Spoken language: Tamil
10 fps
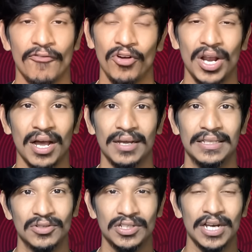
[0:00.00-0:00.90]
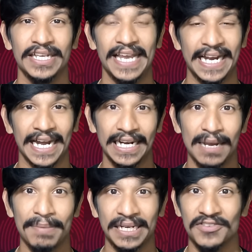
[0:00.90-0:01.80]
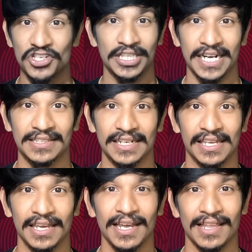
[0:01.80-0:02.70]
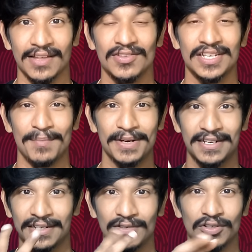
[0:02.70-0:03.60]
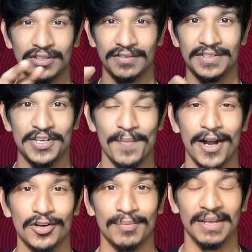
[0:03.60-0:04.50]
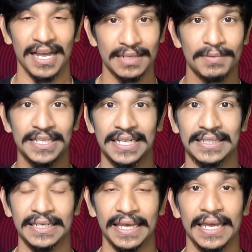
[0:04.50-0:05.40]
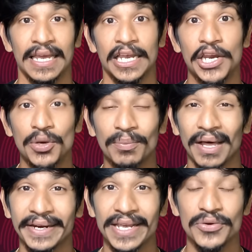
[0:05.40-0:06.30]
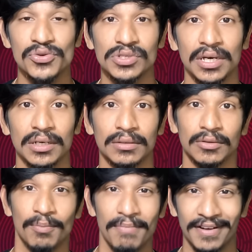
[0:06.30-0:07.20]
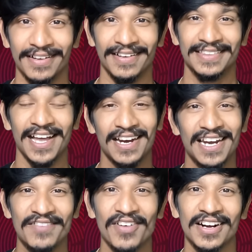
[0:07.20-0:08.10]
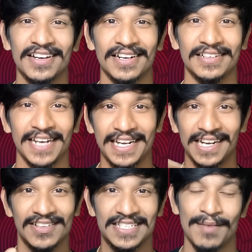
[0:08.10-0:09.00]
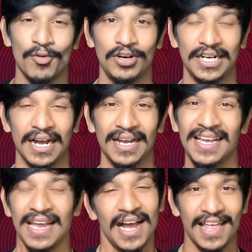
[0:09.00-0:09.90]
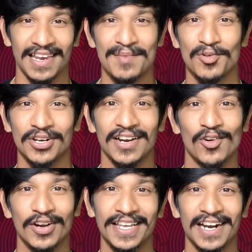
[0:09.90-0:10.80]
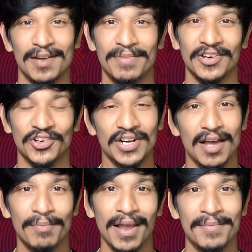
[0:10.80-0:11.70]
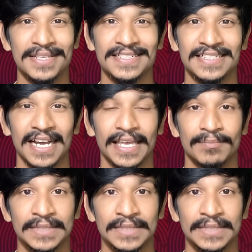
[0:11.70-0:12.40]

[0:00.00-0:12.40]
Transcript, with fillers: ஃபுல்லாக இது வந்து நான் என் கண்ணில் பட்ட விஷயம் தான் எடுத்திருக்கேன் அதாவது நமக்குன்னு ஒரு விஷயம் மாட்டோம்ல அதை மட்டும் தான் எடுத்திருக்கேன் இன்னும் நிறைய நியூஸ்கள் ரொம்ப டக் லைஃபான டைட்டில் வச்சுலாம் போட்டிருக்காங்க அதெல்லாம் போட்டால் அவங்களுக்கே கடுப்பாக என்னடா இப்படிலாம் பேசிகிட்டு இருக்காங்க